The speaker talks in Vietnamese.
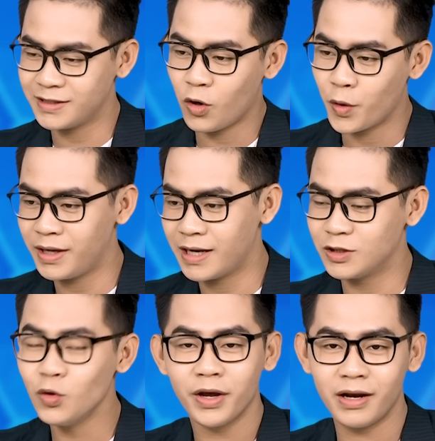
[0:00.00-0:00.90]
xã hội này
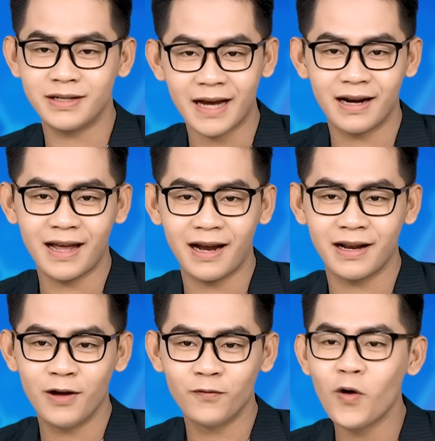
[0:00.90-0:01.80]
xuất hiện tràn lan
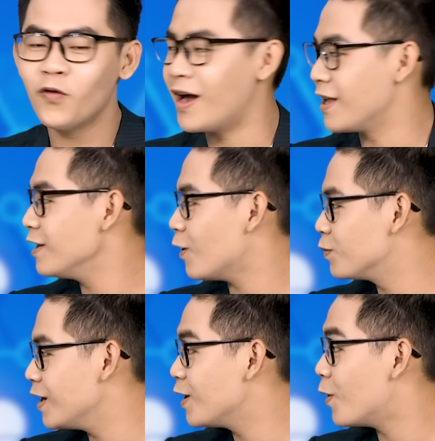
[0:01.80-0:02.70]
vô vàn những cái thông
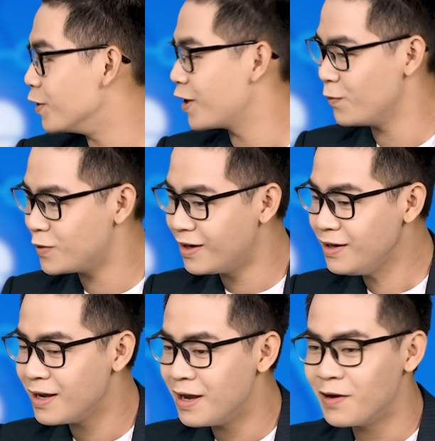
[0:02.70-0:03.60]
tin không được kiểm chứng
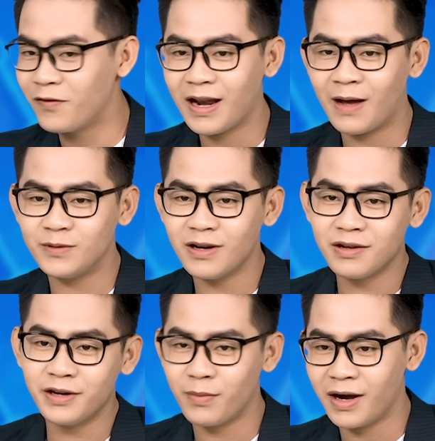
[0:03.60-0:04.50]
và làm cho
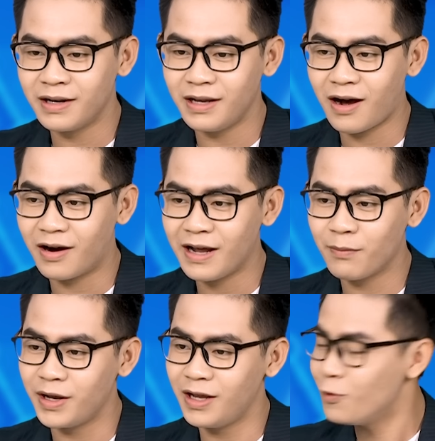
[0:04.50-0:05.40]
nhiều người bệnh thì họ
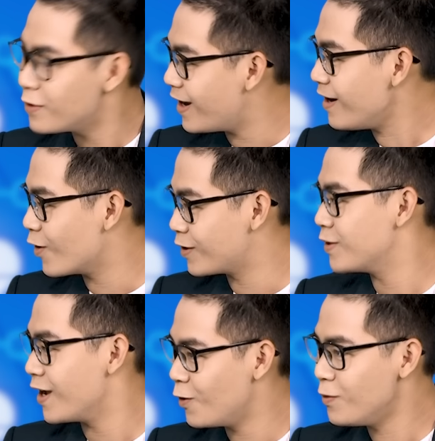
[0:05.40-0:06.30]
đang bị yếu thế, họ trong
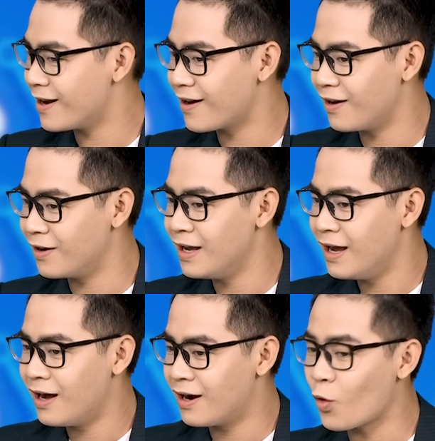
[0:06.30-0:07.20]
thế yếu đang cần
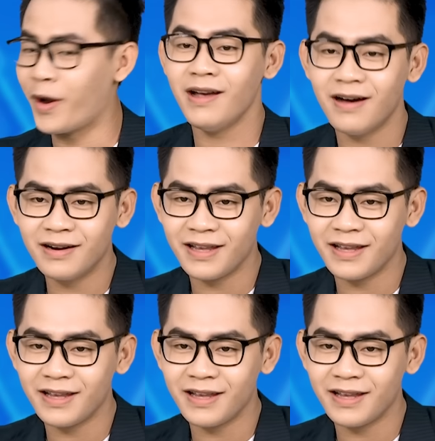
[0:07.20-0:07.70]
khỏe hơn